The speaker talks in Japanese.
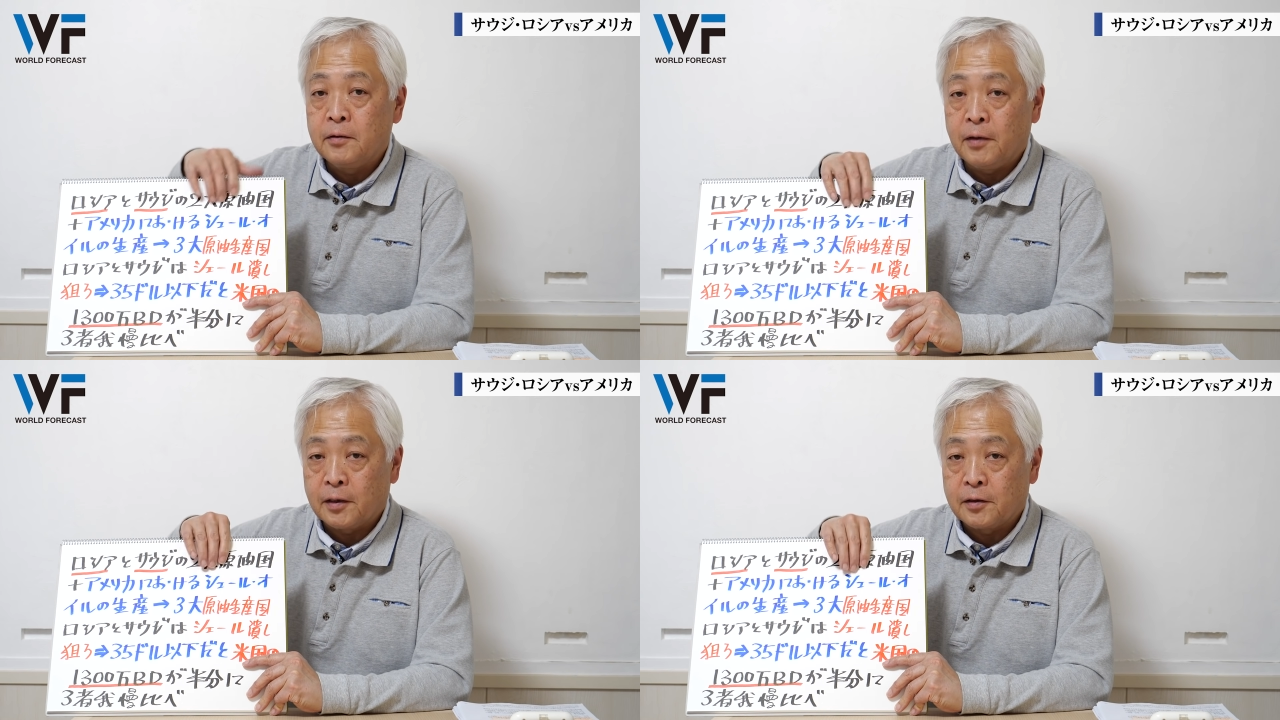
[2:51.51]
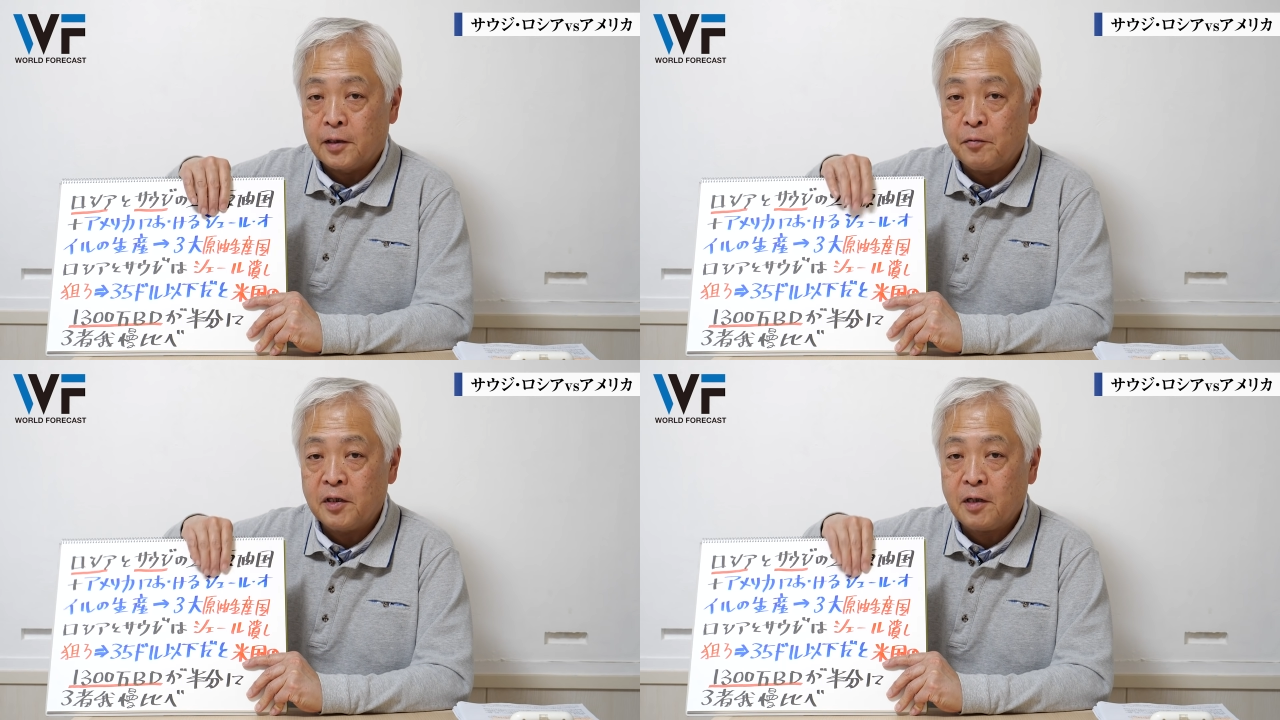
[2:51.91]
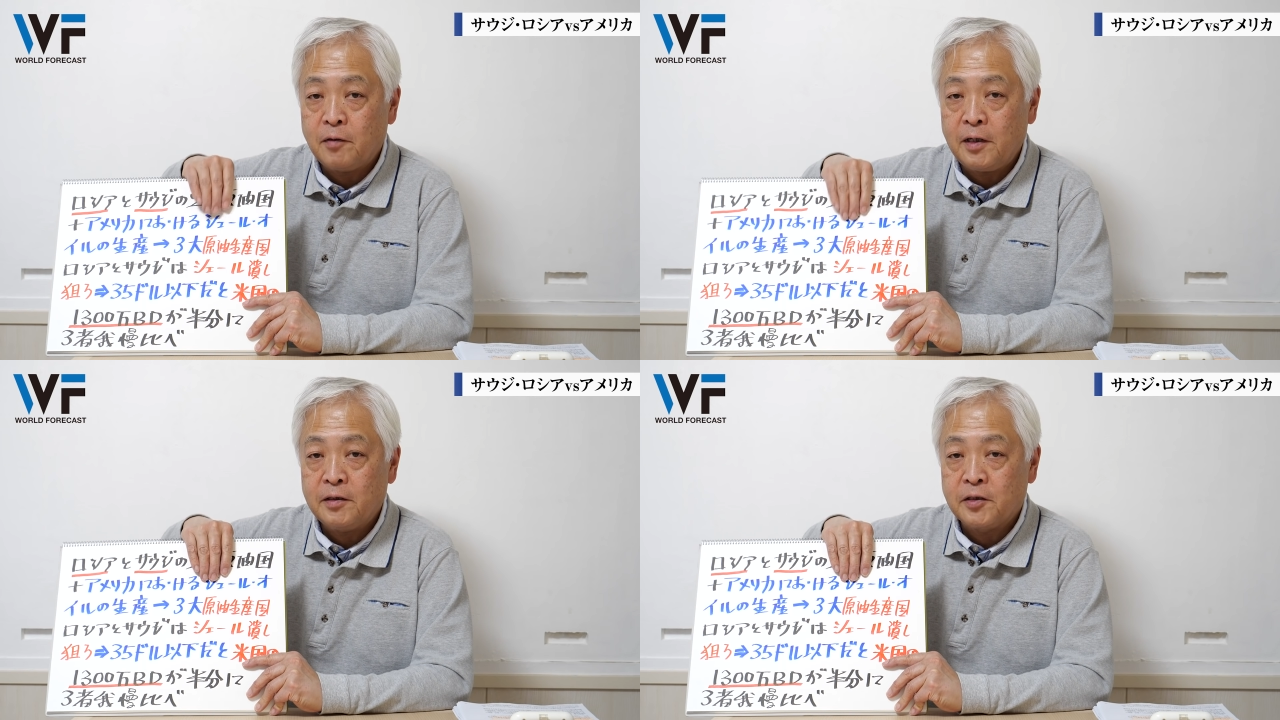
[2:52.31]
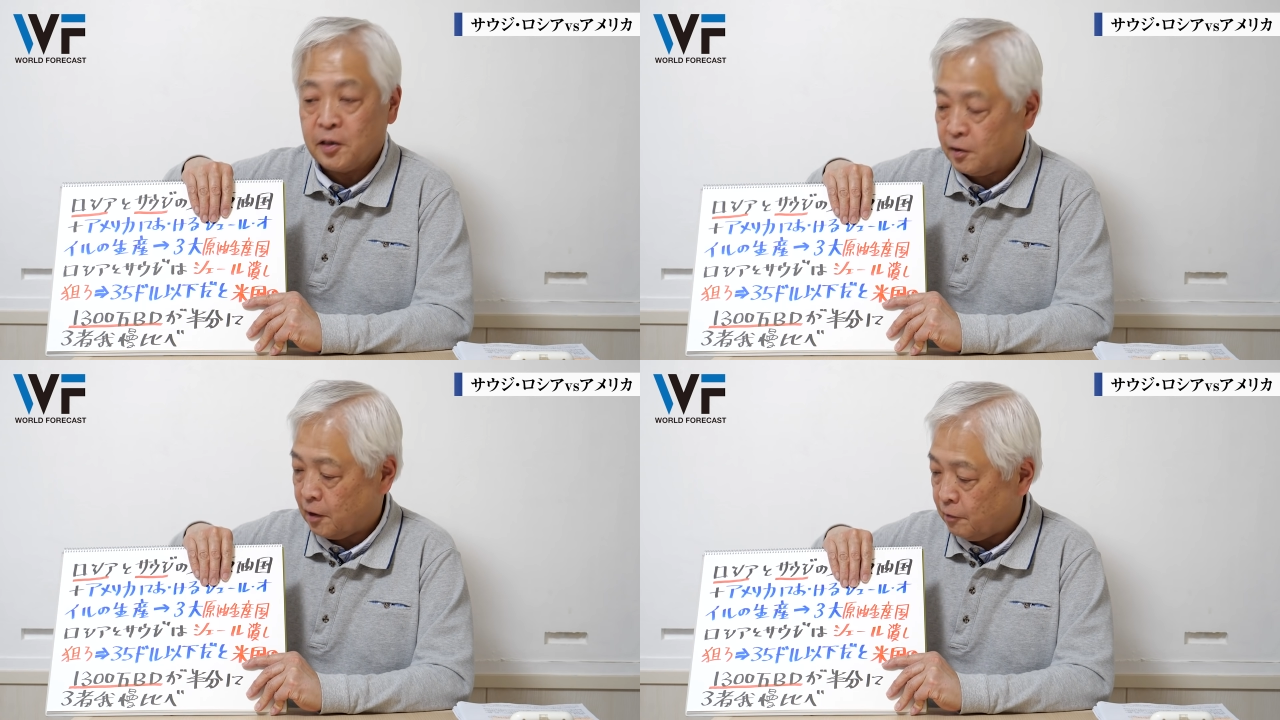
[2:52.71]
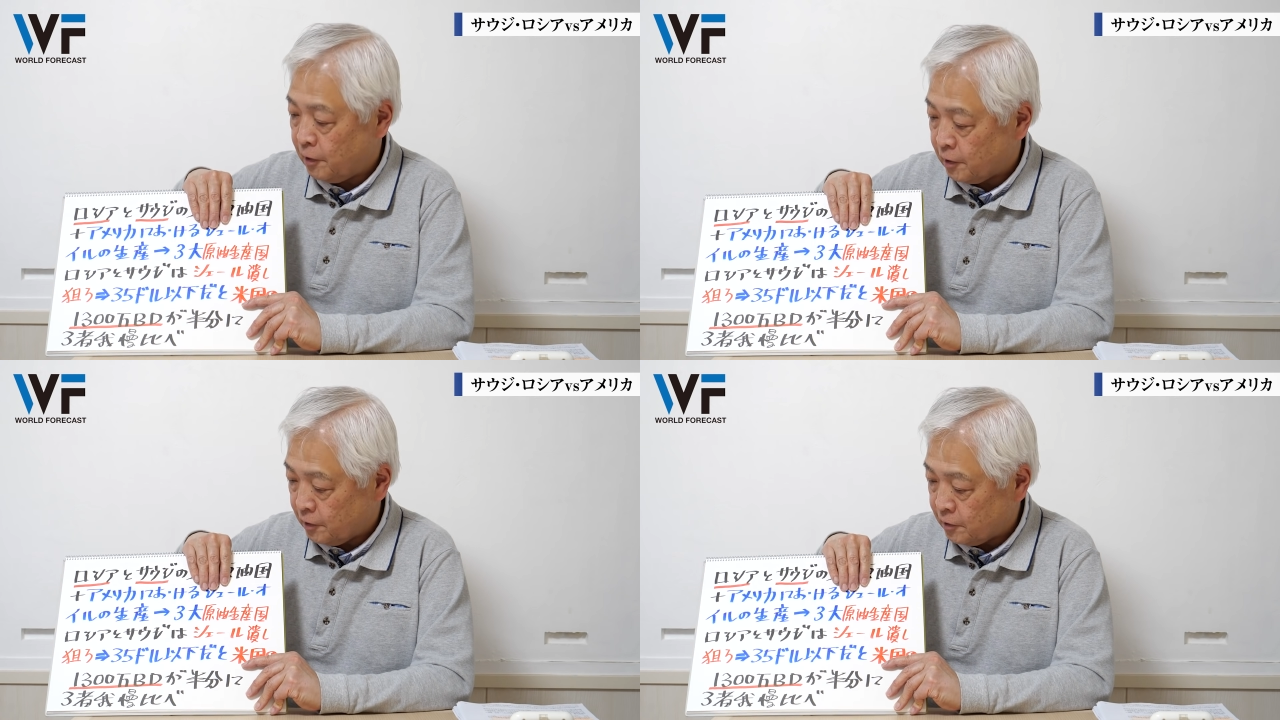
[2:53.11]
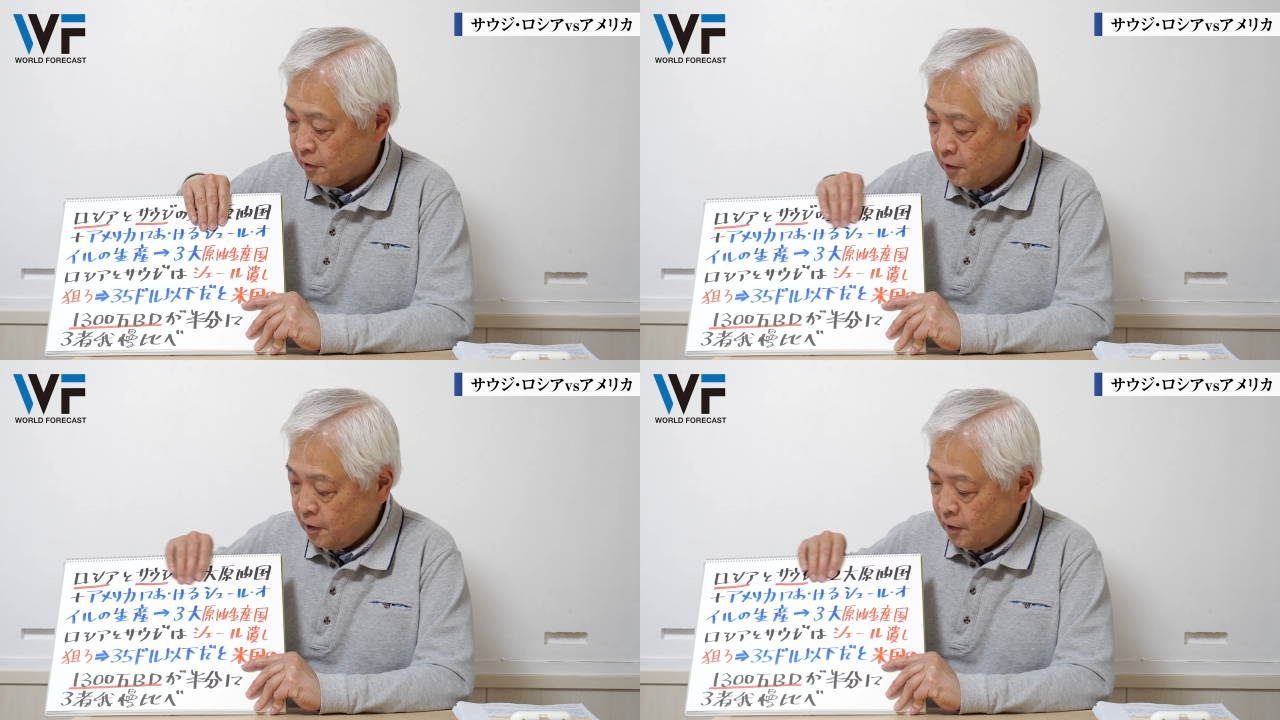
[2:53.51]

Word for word: わけです。アメリカも入ってきちゃったわけです。